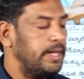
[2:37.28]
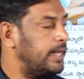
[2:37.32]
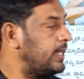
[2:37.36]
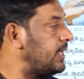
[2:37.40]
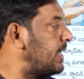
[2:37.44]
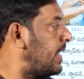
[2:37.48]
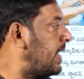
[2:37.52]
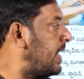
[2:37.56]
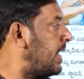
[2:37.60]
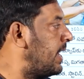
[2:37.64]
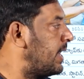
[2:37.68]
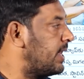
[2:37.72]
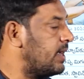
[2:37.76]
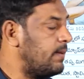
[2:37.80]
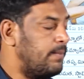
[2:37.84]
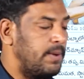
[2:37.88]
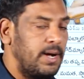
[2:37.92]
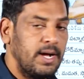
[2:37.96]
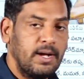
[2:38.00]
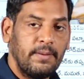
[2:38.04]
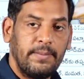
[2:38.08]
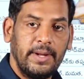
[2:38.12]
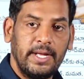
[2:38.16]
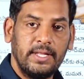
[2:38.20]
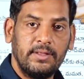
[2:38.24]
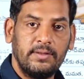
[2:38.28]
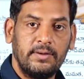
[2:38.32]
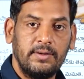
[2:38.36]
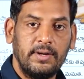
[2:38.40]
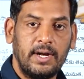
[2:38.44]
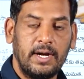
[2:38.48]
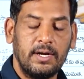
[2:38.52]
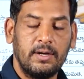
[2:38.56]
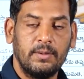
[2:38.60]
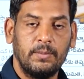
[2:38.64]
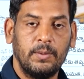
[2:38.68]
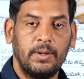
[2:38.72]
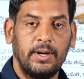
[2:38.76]
ఇట్లా ఆగమాగం
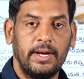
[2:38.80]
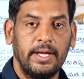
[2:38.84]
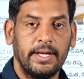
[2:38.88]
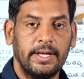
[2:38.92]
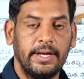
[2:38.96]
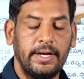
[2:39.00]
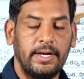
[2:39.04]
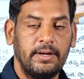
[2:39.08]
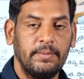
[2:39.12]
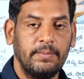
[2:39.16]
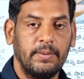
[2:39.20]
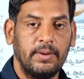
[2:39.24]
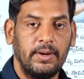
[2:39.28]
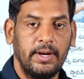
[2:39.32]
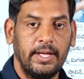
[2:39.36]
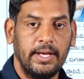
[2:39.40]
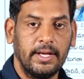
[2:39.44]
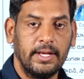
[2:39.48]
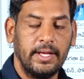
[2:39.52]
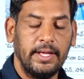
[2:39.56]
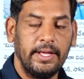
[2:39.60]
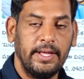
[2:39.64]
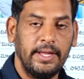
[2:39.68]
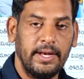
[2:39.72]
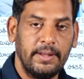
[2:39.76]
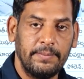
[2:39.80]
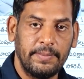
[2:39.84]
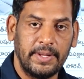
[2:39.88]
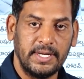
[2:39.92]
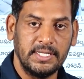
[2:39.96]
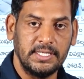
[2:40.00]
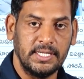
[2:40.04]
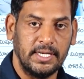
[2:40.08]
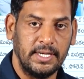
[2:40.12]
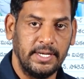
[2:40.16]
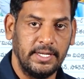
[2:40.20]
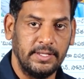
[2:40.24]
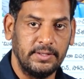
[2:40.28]
అవుతుండే అటు పోలేక ఇటు పోలేక ఈయన
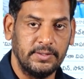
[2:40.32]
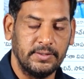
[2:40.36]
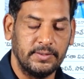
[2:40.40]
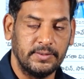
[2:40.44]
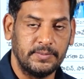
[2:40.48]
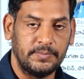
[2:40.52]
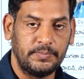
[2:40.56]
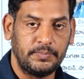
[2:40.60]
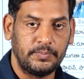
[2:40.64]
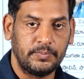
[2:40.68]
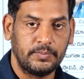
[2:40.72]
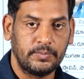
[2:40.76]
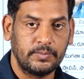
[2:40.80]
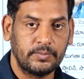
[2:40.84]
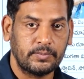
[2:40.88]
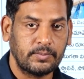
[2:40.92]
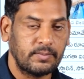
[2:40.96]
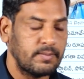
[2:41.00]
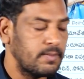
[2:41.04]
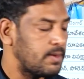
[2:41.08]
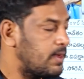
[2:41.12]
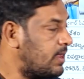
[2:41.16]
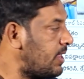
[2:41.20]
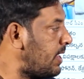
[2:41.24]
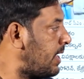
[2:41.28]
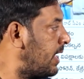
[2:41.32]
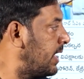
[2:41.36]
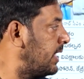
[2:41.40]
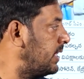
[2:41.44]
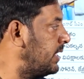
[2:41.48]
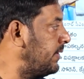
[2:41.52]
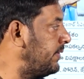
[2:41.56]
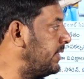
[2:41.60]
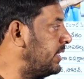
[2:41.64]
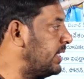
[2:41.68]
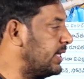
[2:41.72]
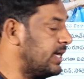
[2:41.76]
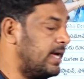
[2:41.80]
పరిశాన్ అవుతుంది
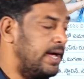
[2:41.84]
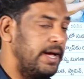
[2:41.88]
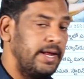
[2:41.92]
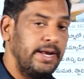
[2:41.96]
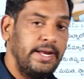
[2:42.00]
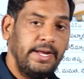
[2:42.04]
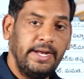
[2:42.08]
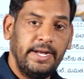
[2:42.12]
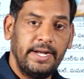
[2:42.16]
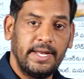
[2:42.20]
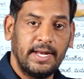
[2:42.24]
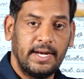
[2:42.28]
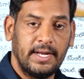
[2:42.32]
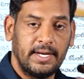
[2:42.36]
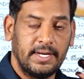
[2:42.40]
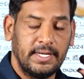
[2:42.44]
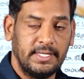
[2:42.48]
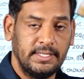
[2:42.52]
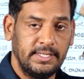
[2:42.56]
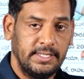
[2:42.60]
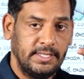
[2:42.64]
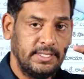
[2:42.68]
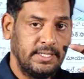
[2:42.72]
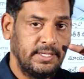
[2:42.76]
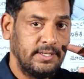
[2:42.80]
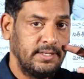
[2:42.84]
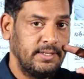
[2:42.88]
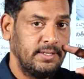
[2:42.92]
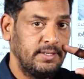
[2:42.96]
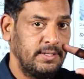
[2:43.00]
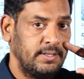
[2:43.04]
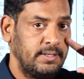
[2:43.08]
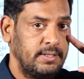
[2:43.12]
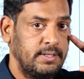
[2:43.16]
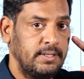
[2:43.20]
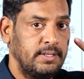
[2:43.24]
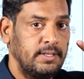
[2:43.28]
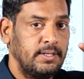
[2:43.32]
అదేవిధంగా ఆయన ఈటల రాజేందర్
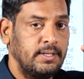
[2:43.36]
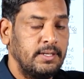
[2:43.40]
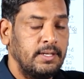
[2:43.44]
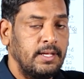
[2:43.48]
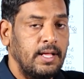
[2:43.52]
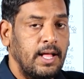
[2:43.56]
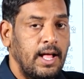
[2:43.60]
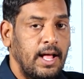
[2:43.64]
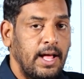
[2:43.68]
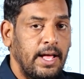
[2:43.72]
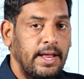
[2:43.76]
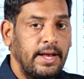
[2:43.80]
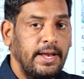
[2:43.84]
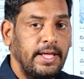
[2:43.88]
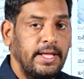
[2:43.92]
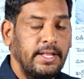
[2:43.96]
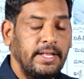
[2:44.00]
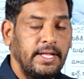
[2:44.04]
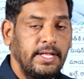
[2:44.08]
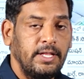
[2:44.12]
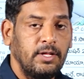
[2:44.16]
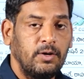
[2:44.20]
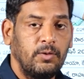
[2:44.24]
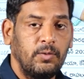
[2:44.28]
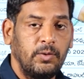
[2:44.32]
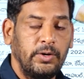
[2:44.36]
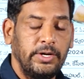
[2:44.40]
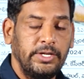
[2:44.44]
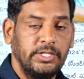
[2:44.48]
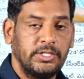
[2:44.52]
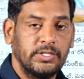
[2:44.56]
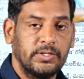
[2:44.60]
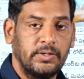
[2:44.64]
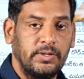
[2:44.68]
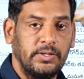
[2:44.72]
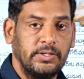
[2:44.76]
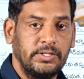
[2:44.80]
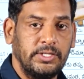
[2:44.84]
ఆయన ఏదేదో
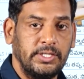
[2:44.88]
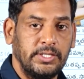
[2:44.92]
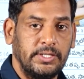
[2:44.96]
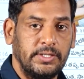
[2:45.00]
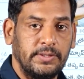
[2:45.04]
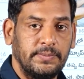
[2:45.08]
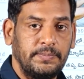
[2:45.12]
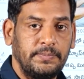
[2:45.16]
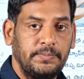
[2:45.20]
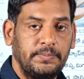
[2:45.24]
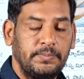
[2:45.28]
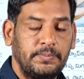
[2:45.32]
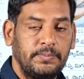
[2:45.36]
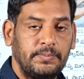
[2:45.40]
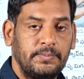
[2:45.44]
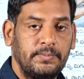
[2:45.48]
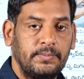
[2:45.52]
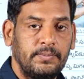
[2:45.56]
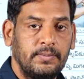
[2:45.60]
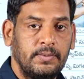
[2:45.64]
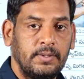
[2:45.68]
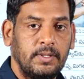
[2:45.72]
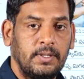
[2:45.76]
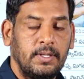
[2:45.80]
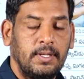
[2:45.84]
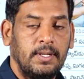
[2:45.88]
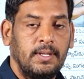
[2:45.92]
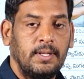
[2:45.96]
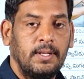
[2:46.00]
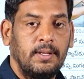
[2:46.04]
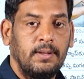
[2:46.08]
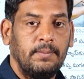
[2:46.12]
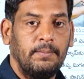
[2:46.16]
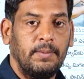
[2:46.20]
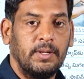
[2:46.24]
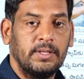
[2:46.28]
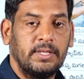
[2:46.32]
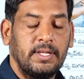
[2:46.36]
ఊహించుకొని వచ్చాడు
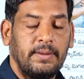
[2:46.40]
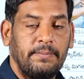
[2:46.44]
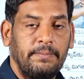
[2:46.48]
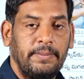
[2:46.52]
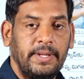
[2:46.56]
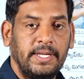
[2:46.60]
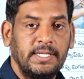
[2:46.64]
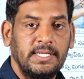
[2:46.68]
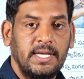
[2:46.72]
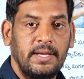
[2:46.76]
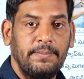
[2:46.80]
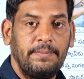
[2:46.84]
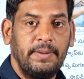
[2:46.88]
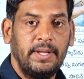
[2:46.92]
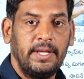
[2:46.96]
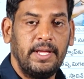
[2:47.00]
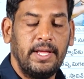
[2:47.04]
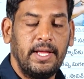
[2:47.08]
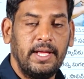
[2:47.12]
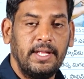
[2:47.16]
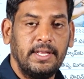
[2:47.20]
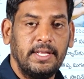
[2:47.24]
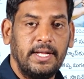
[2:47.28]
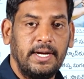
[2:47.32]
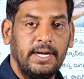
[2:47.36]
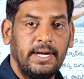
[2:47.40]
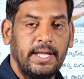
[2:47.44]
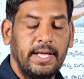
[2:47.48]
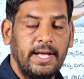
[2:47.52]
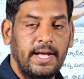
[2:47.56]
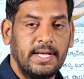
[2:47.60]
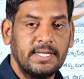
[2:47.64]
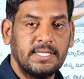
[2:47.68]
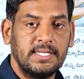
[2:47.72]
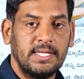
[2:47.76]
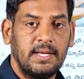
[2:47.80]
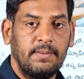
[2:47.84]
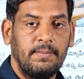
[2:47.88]
మొత్తం బీజేపీ ఏంటంటే
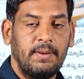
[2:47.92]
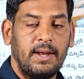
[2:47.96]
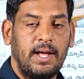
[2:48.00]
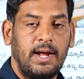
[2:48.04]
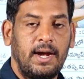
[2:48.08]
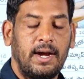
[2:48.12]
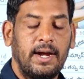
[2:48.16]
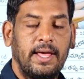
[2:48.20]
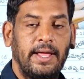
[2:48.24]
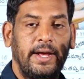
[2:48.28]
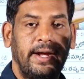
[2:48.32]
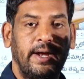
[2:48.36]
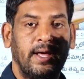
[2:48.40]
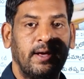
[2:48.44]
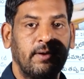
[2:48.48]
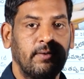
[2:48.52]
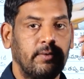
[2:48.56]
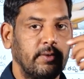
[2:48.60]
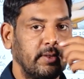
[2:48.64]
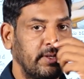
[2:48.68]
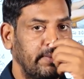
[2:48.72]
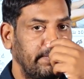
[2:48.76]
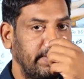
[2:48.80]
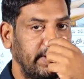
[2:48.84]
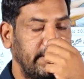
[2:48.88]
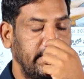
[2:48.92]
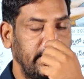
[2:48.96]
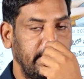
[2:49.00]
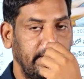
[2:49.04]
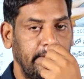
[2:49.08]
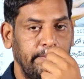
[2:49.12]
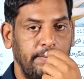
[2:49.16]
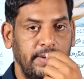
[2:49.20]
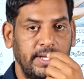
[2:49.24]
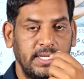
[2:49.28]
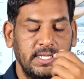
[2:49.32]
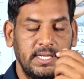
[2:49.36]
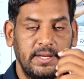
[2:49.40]
అస్సాంలో ఆడ ఈడ
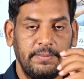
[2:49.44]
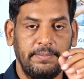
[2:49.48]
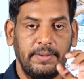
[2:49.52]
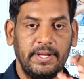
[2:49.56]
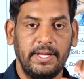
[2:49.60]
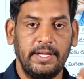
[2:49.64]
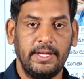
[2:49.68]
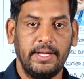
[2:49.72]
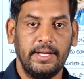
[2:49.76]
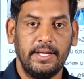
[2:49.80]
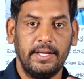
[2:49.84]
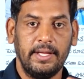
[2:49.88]
కొంతమందిని బీజేపీ